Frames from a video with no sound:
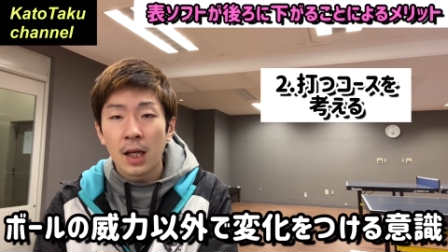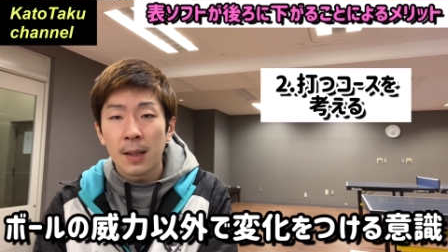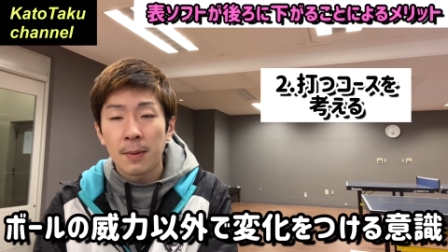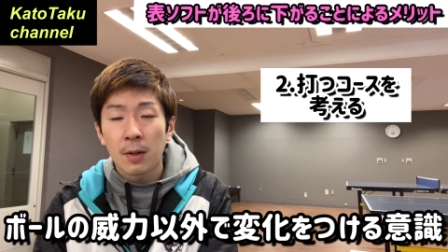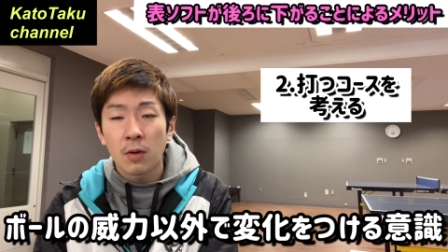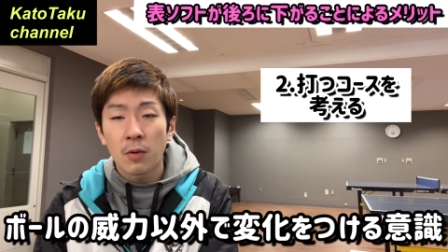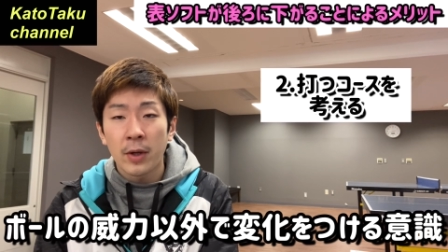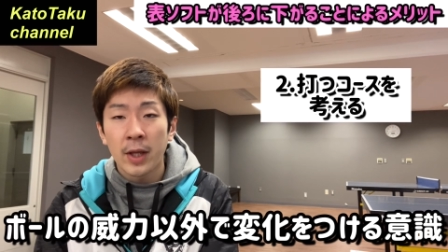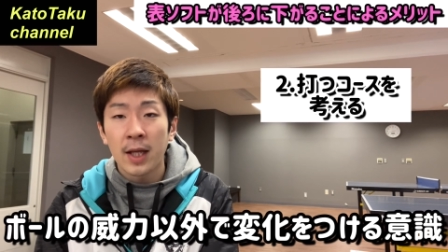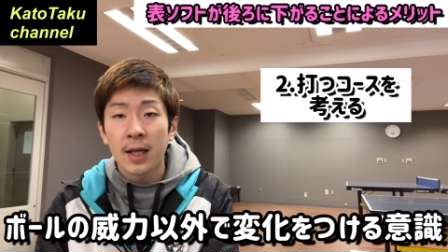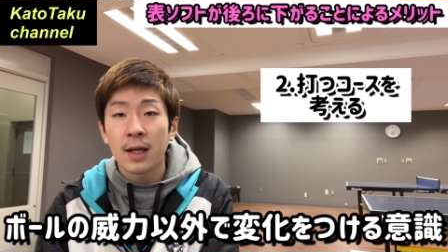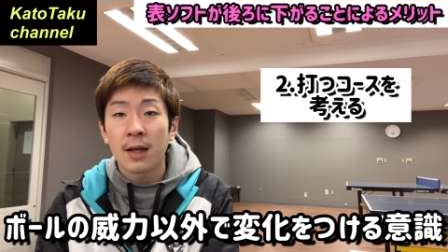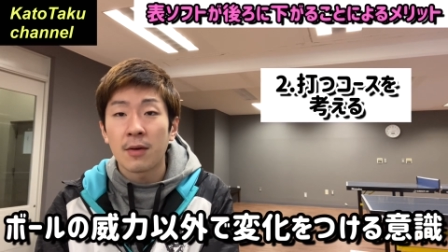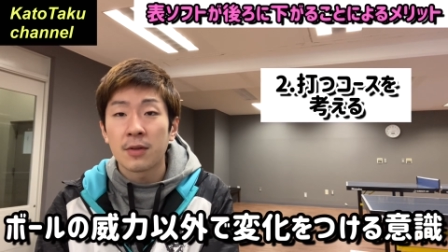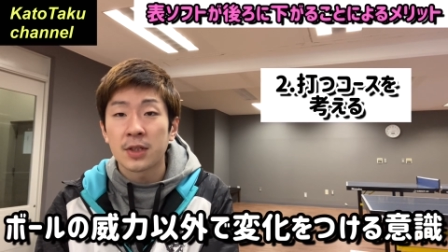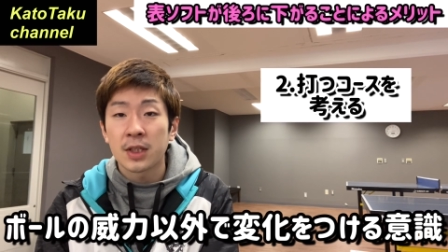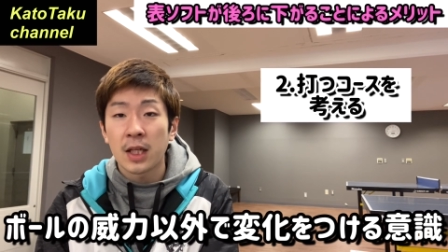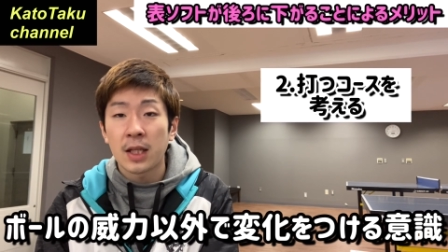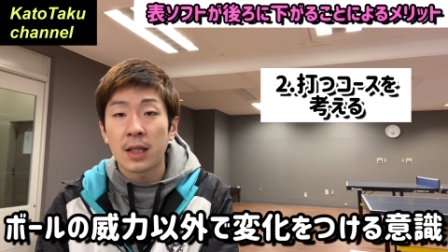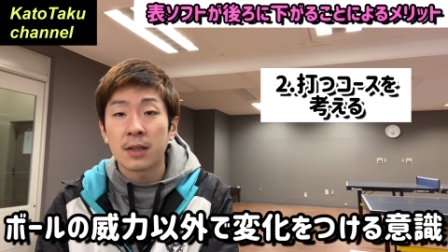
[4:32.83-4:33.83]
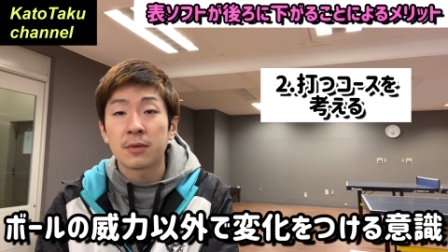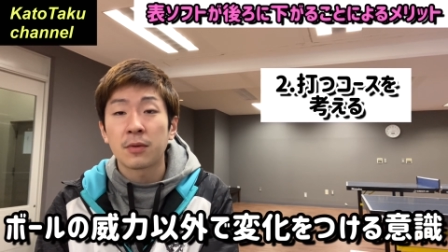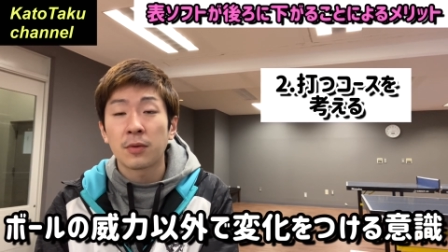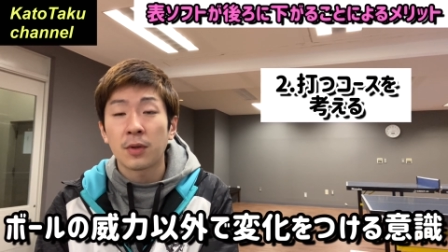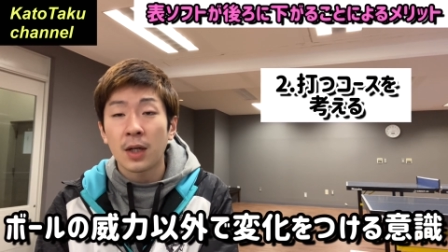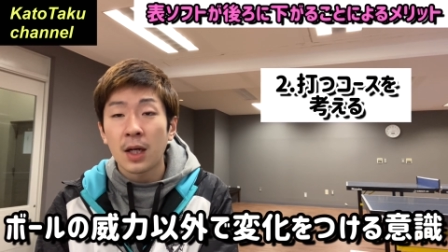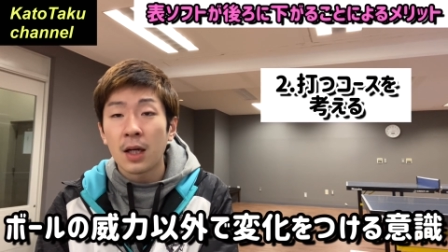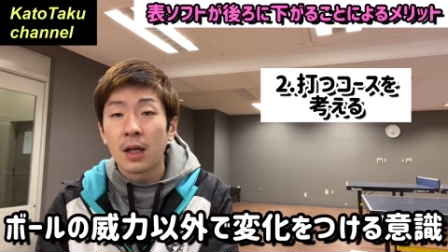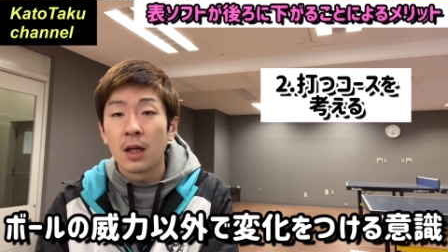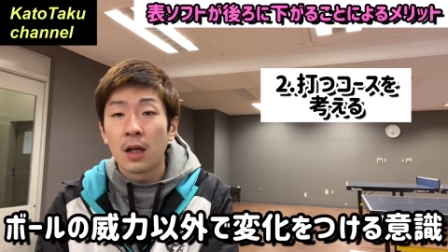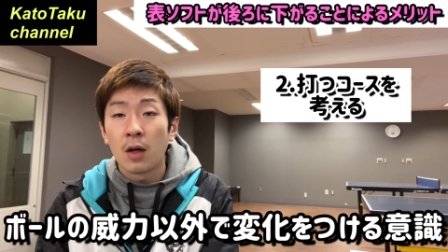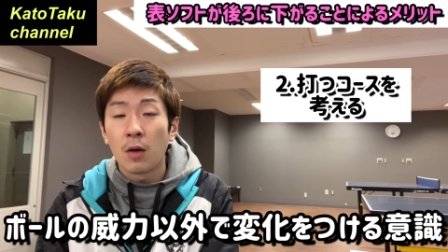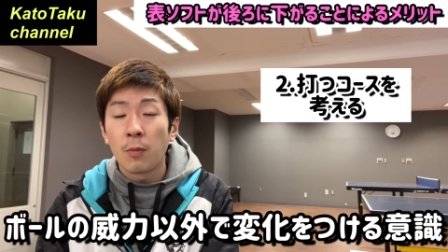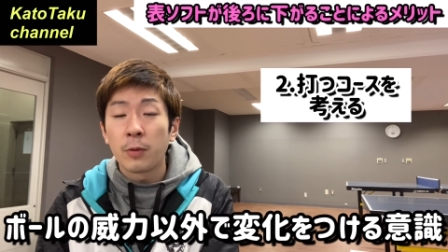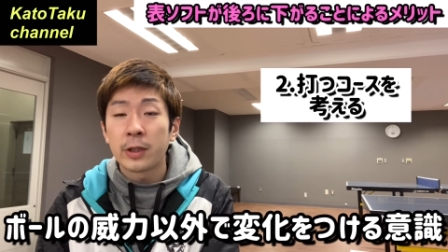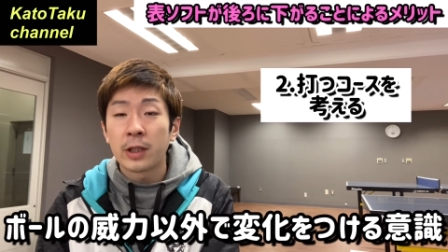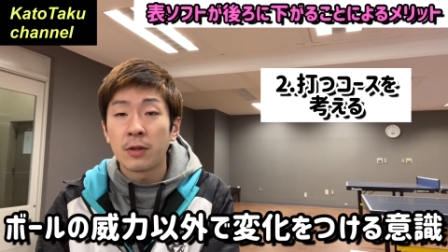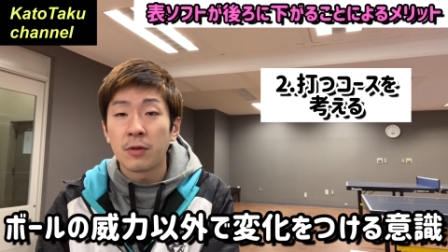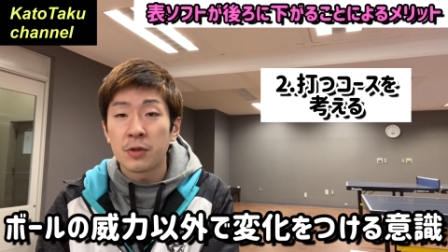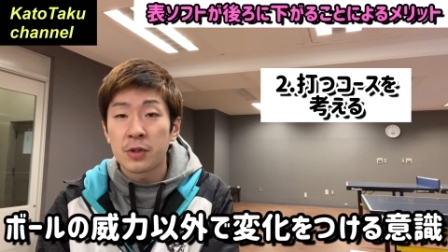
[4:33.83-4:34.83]
ぱこう変化をつけていくことが
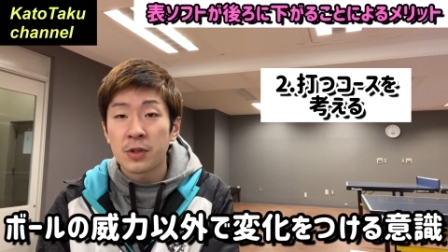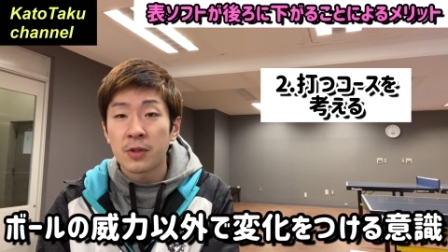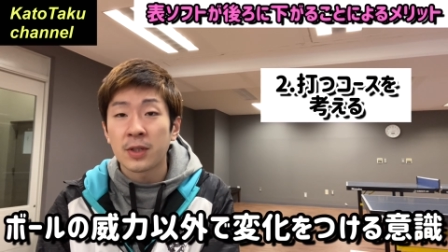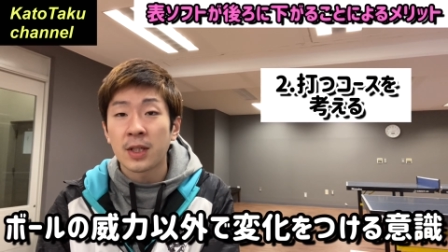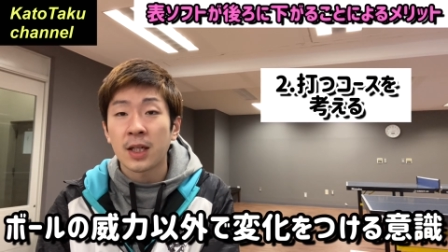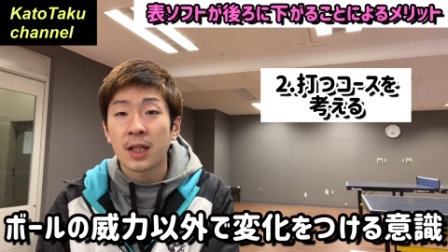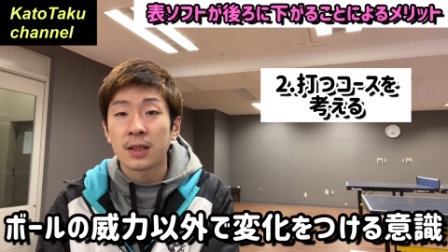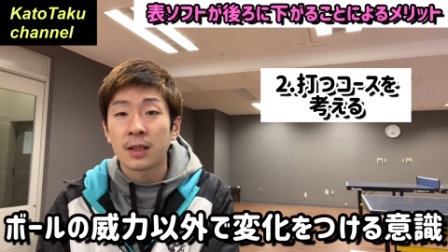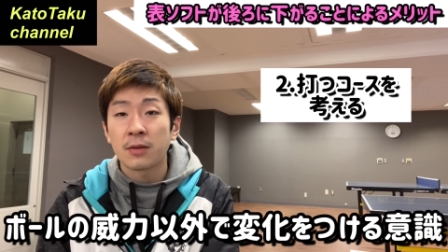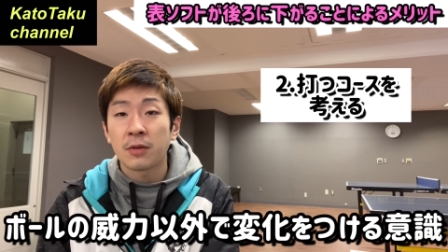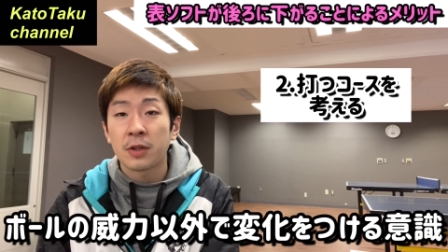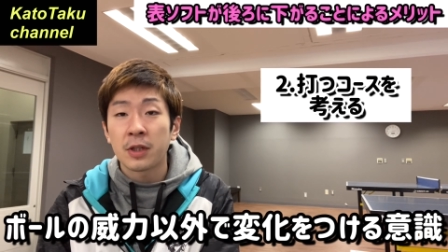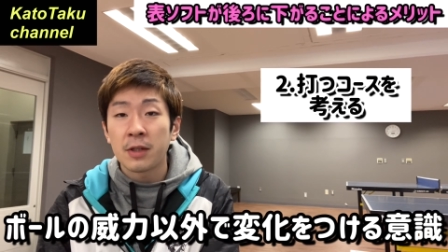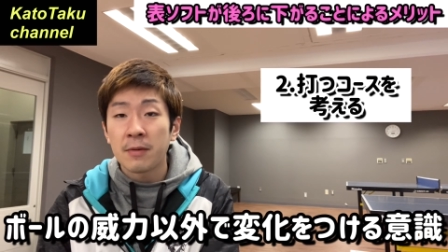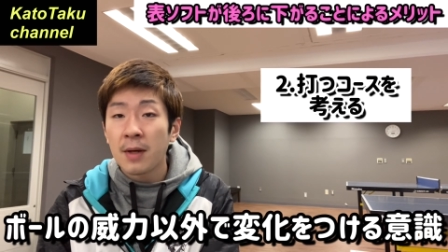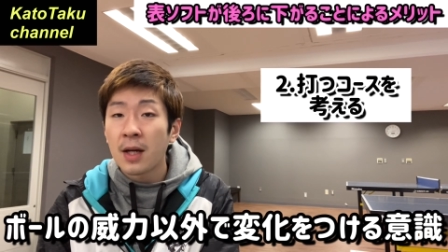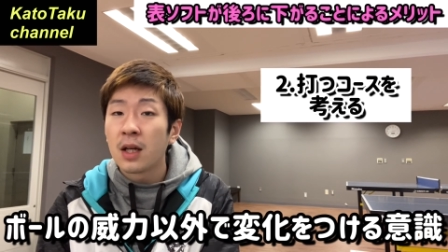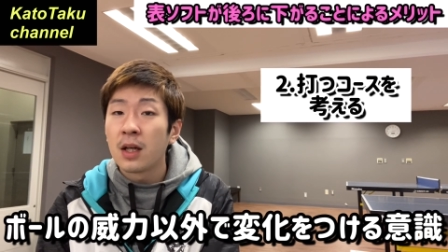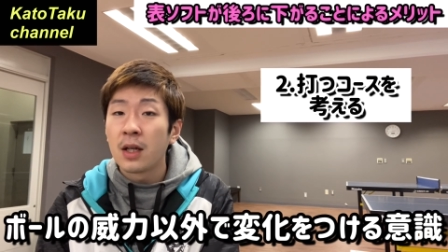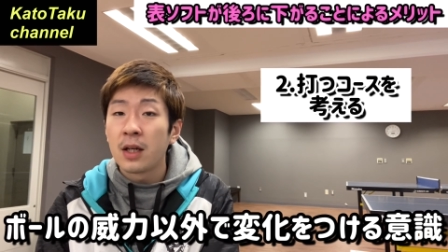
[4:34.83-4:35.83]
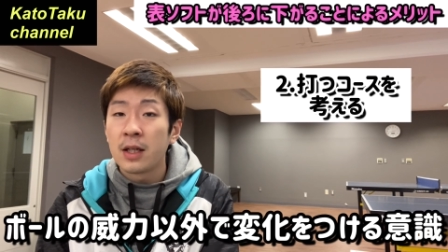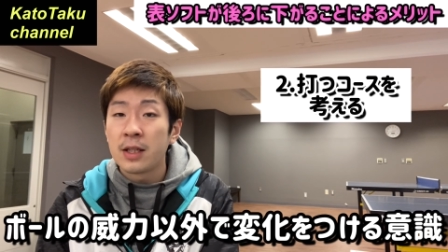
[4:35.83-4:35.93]
表の後ろ下がった時には